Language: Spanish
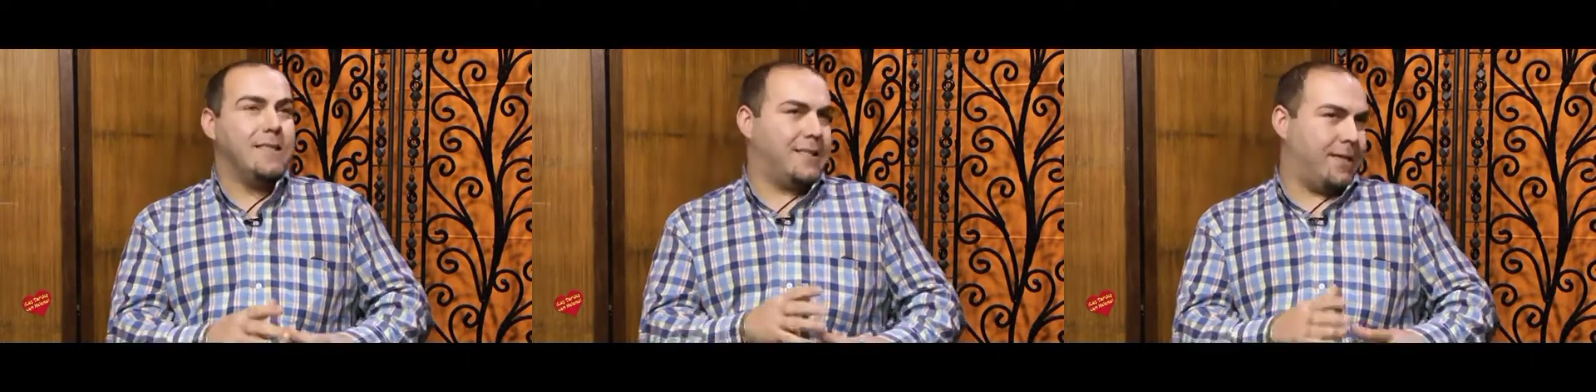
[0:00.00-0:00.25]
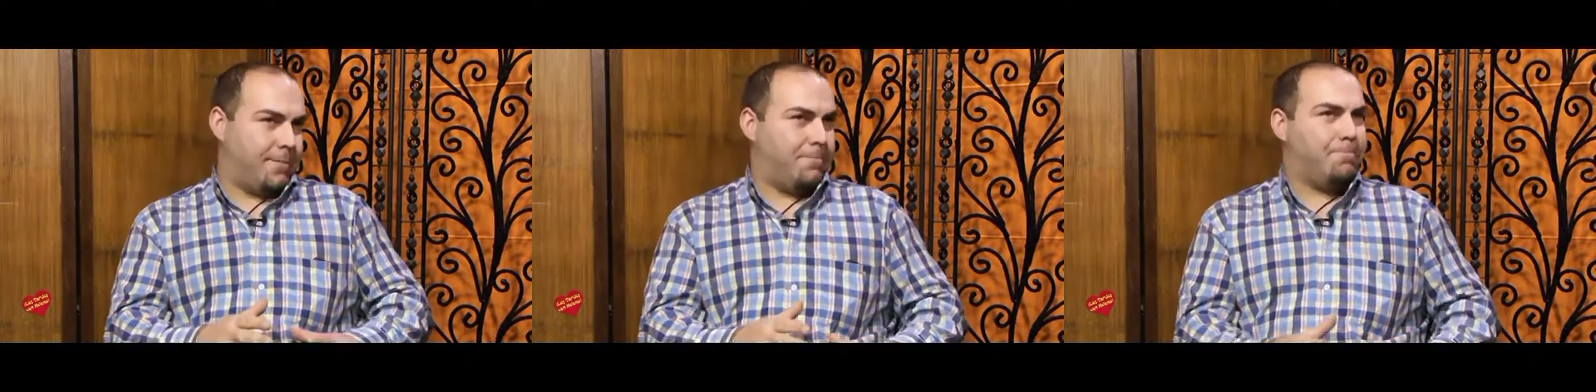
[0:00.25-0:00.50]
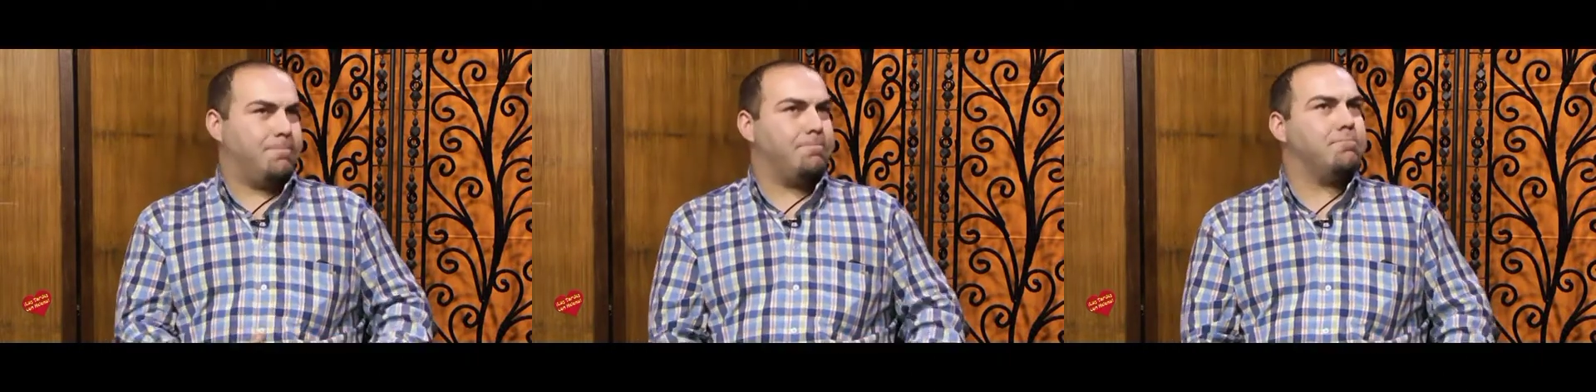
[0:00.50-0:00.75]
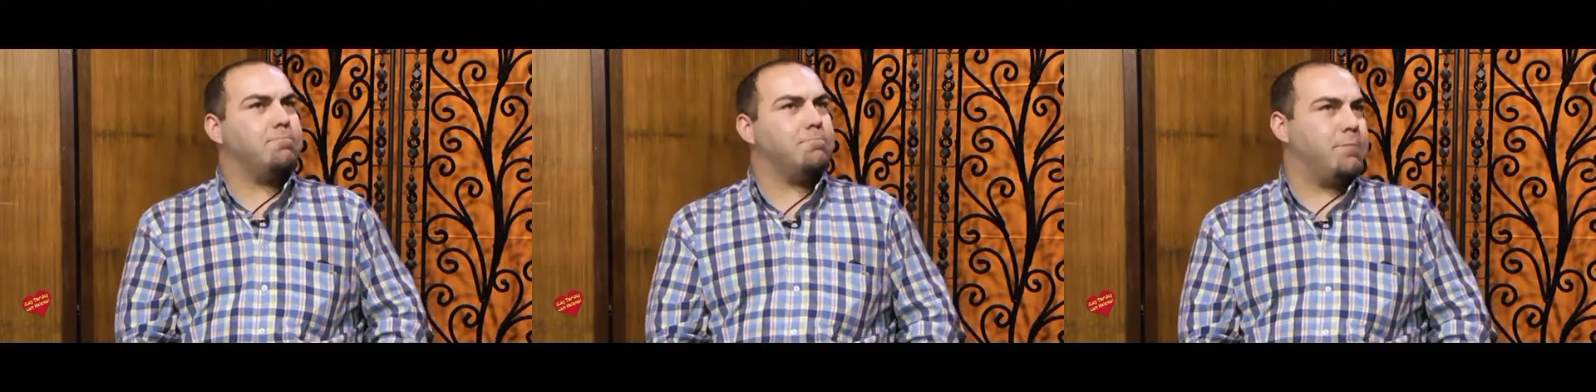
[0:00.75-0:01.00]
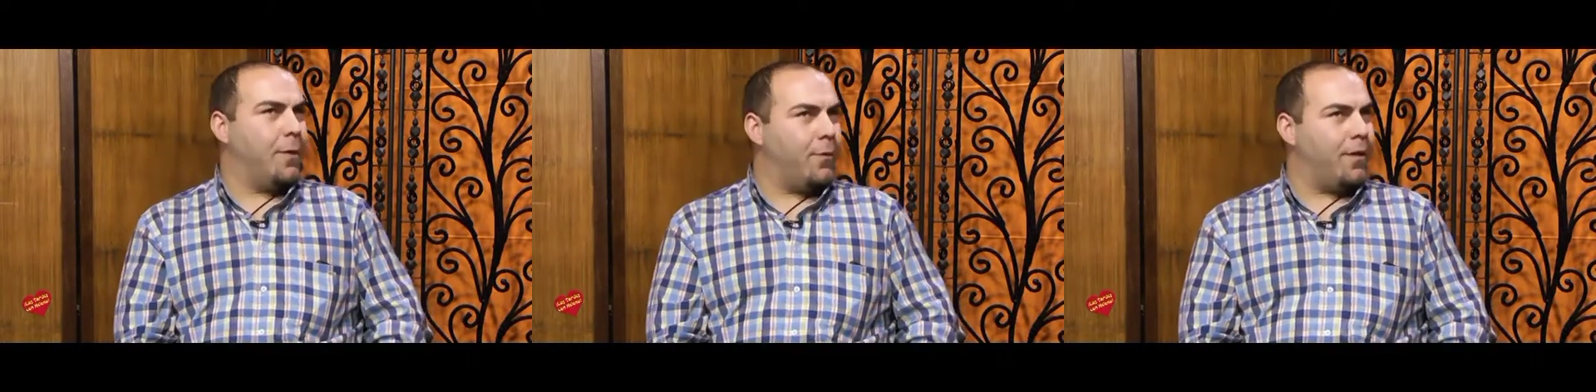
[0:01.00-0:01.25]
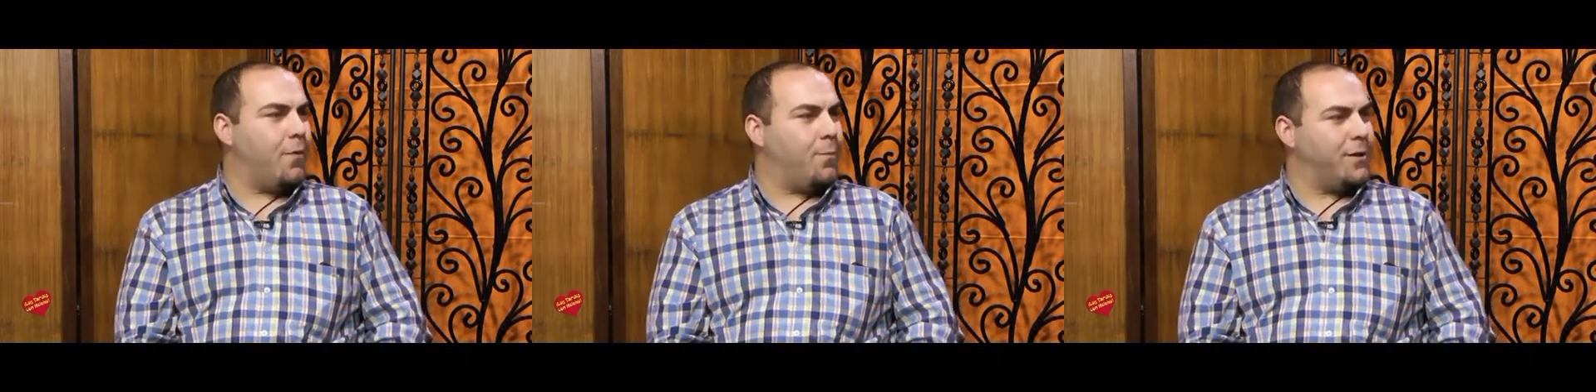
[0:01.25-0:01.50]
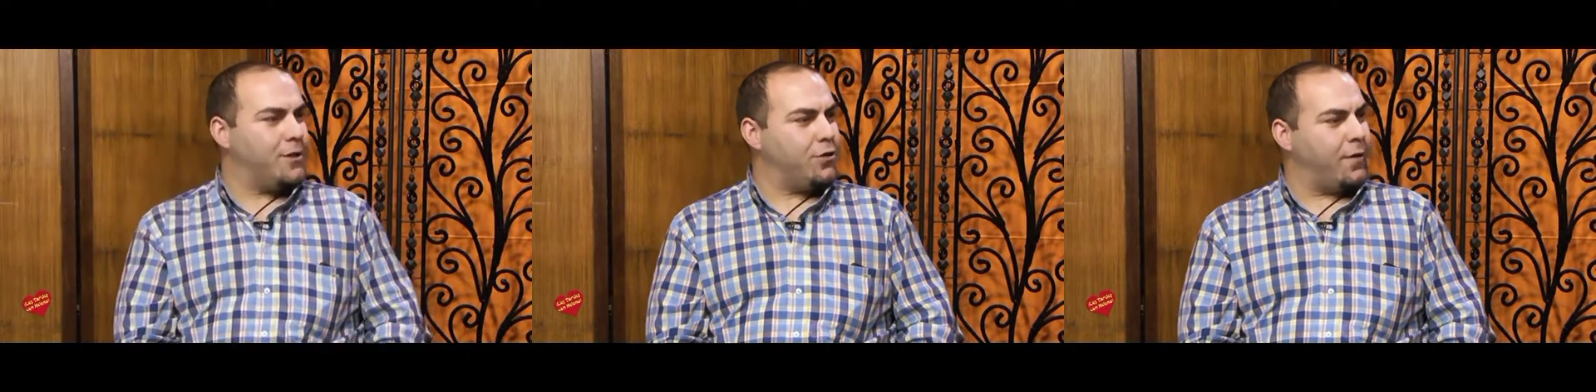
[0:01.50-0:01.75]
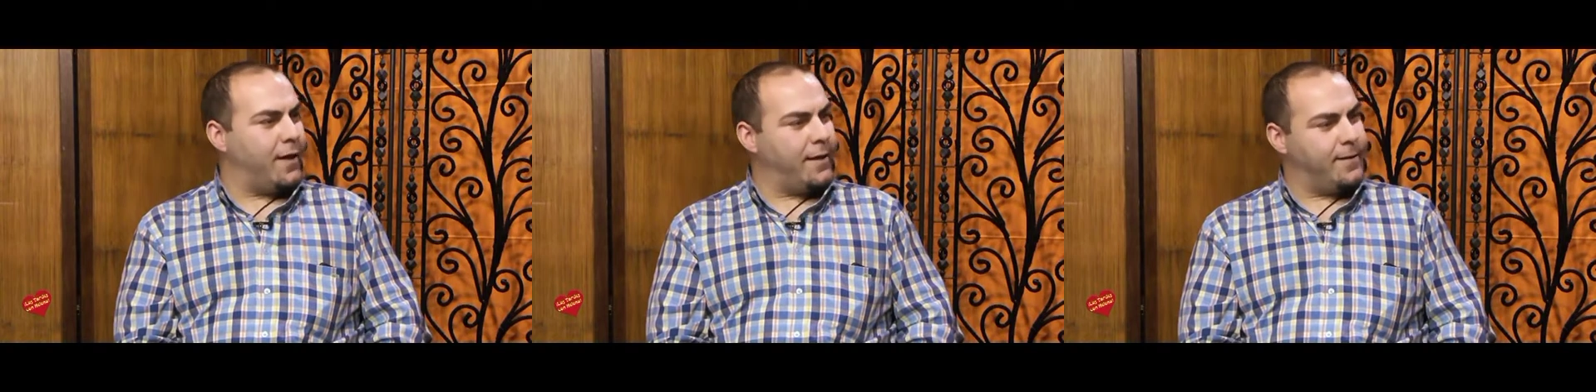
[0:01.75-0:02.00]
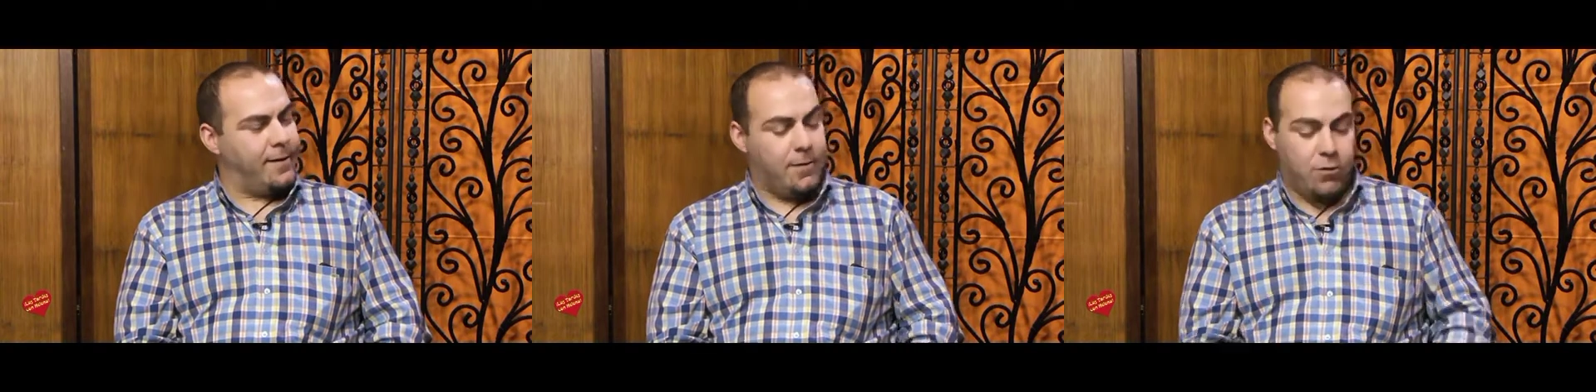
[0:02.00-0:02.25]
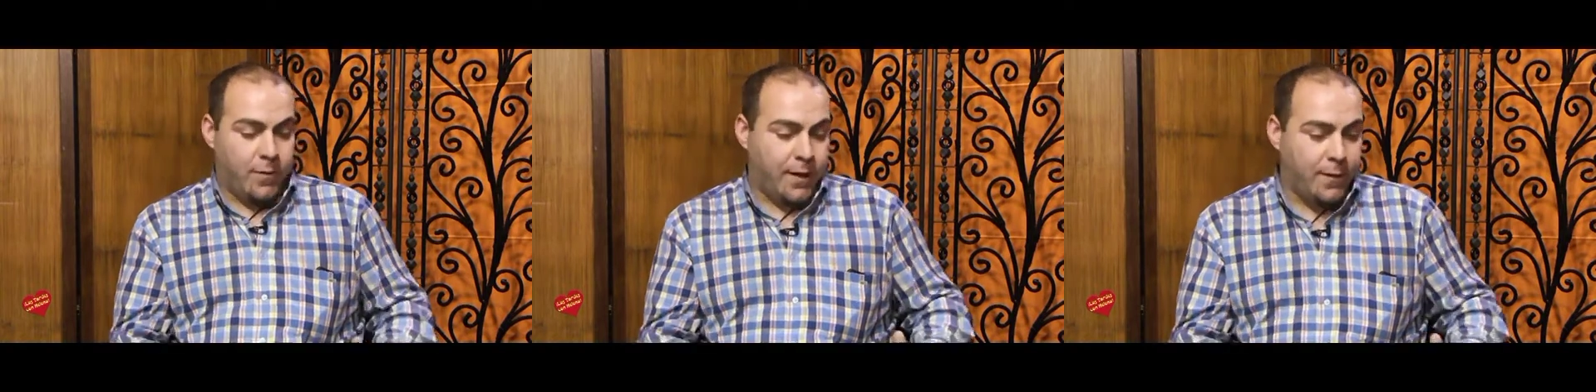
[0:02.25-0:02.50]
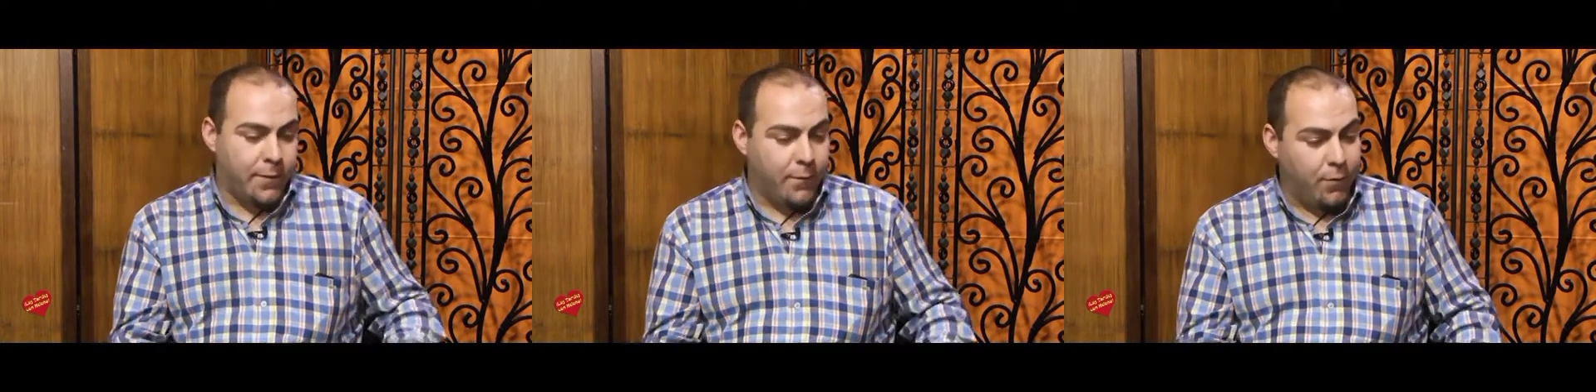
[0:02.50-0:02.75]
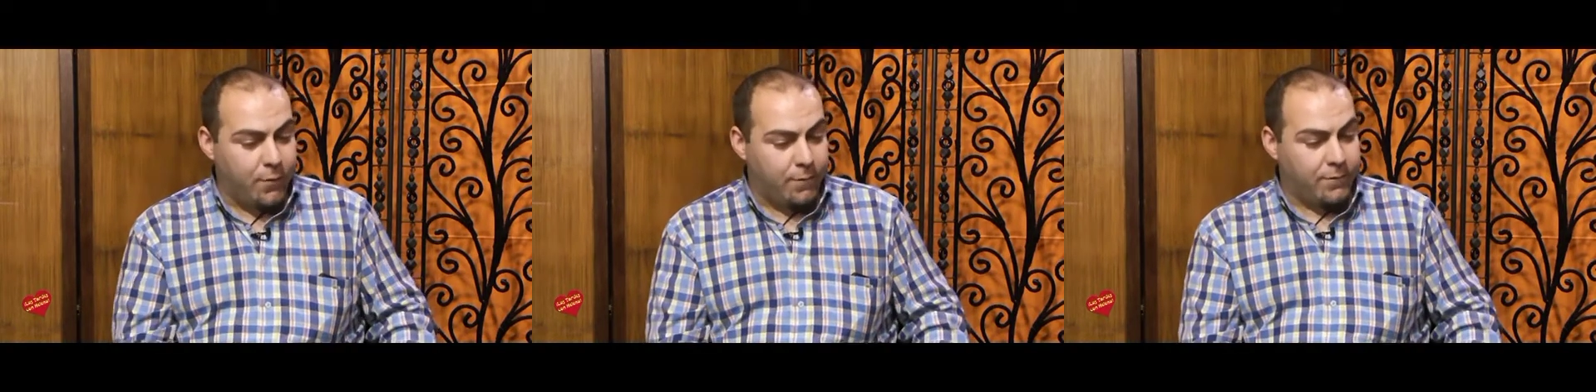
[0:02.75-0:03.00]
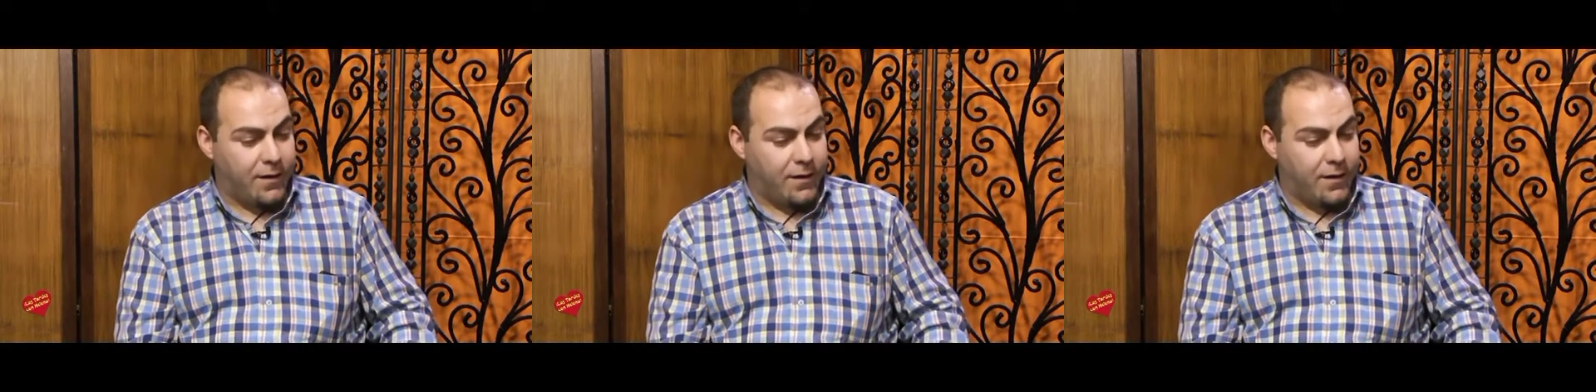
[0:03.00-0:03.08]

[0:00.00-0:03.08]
Se, vamos a dar un pasito adelante, digo, venga, vamos.